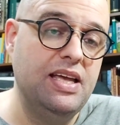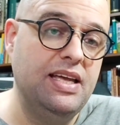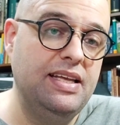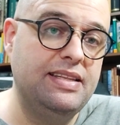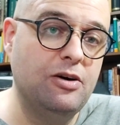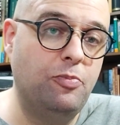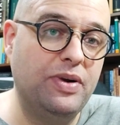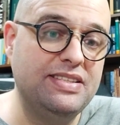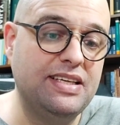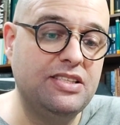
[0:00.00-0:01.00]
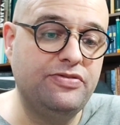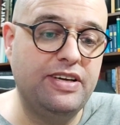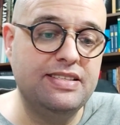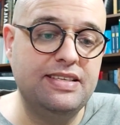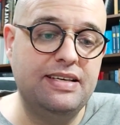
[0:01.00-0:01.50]
Então, para
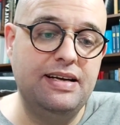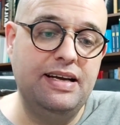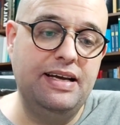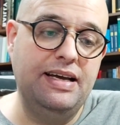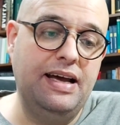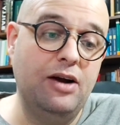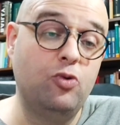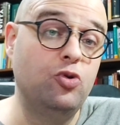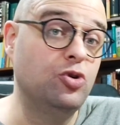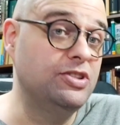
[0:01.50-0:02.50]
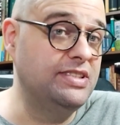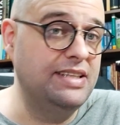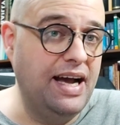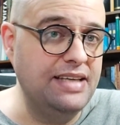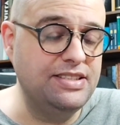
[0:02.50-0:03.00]
satisfazer é, a
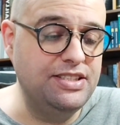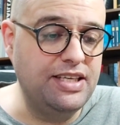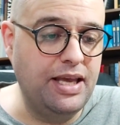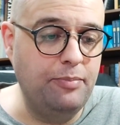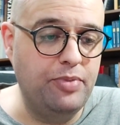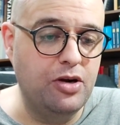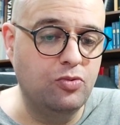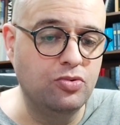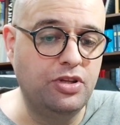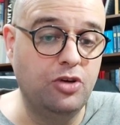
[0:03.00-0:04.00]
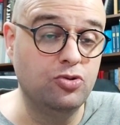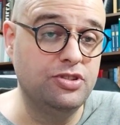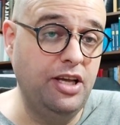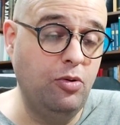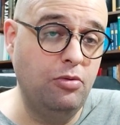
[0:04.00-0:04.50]
curiosidade de quem pergunta, eu
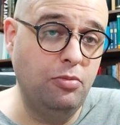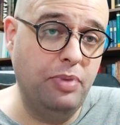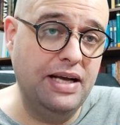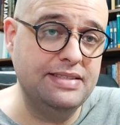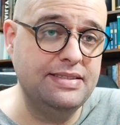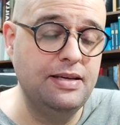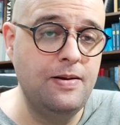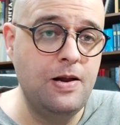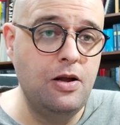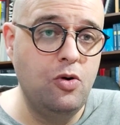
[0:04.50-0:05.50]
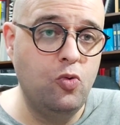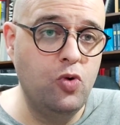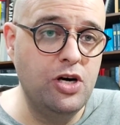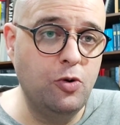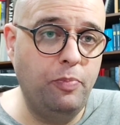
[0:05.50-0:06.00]
usei como base
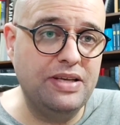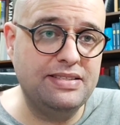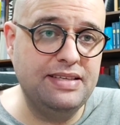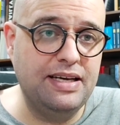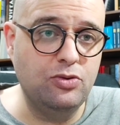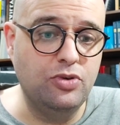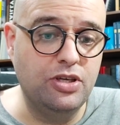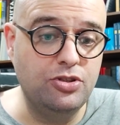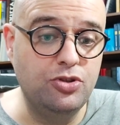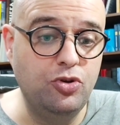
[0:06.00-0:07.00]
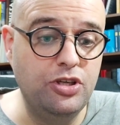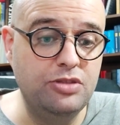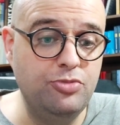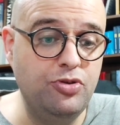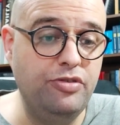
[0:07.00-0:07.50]
o ano passado, o ano de
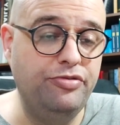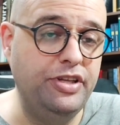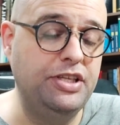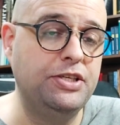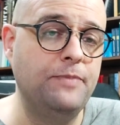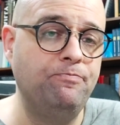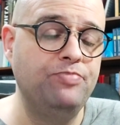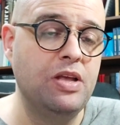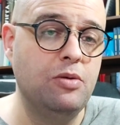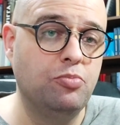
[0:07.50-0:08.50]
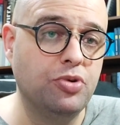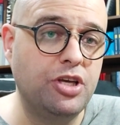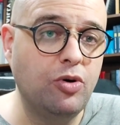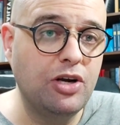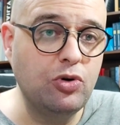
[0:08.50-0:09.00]
2020,
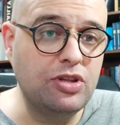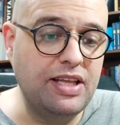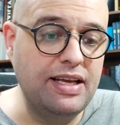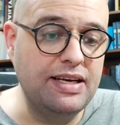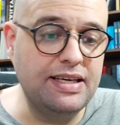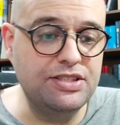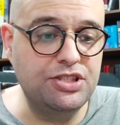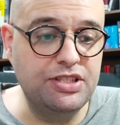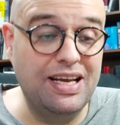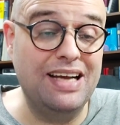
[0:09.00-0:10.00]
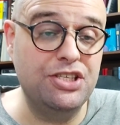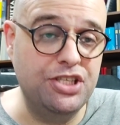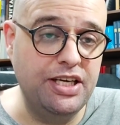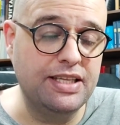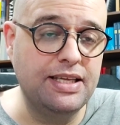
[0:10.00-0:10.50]
porque eu anotei na, na
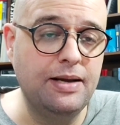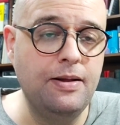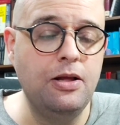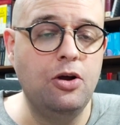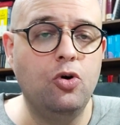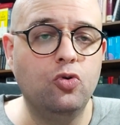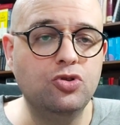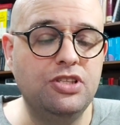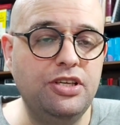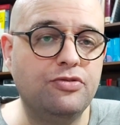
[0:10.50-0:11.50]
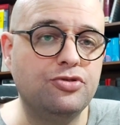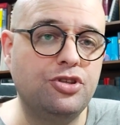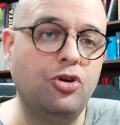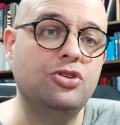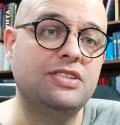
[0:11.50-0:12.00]
agenda os livros
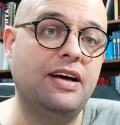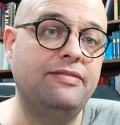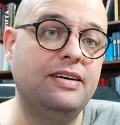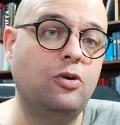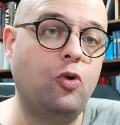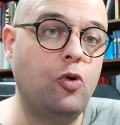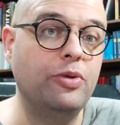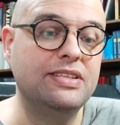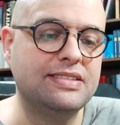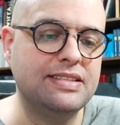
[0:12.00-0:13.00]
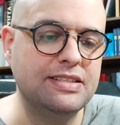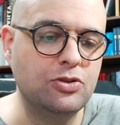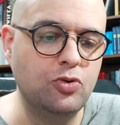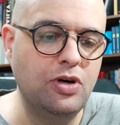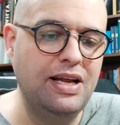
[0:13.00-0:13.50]
que eu estava
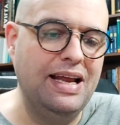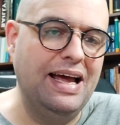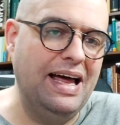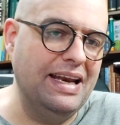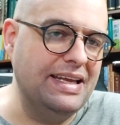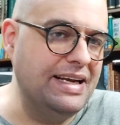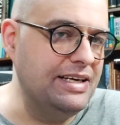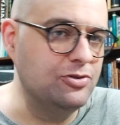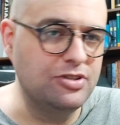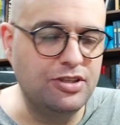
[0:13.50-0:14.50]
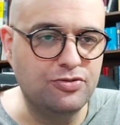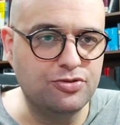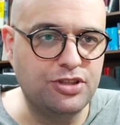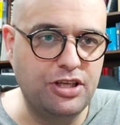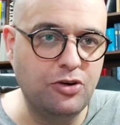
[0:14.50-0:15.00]
começando a ler e os
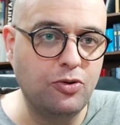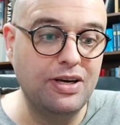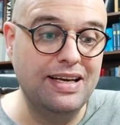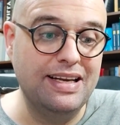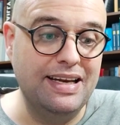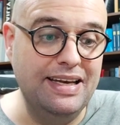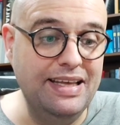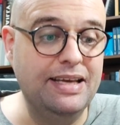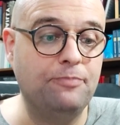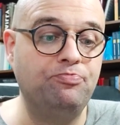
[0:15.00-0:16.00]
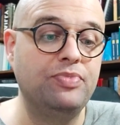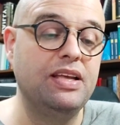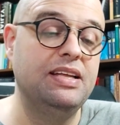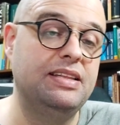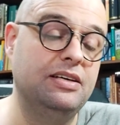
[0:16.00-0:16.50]
livros que eu li.
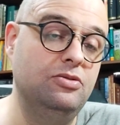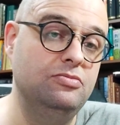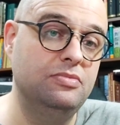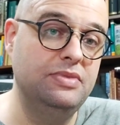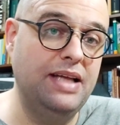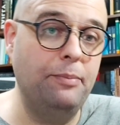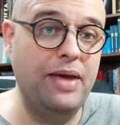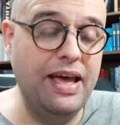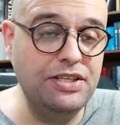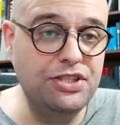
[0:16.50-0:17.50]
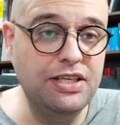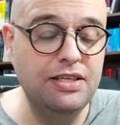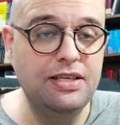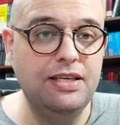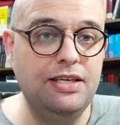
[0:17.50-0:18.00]
Então, na média,
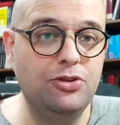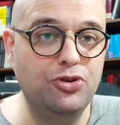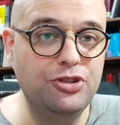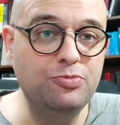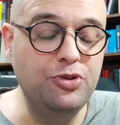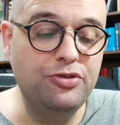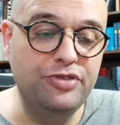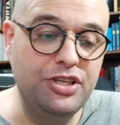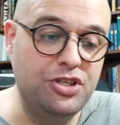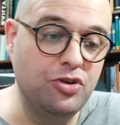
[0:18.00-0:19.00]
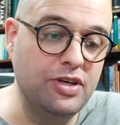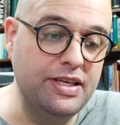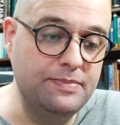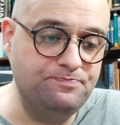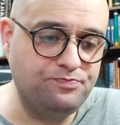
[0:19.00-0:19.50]
em 2020 eu
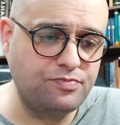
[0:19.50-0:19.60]
li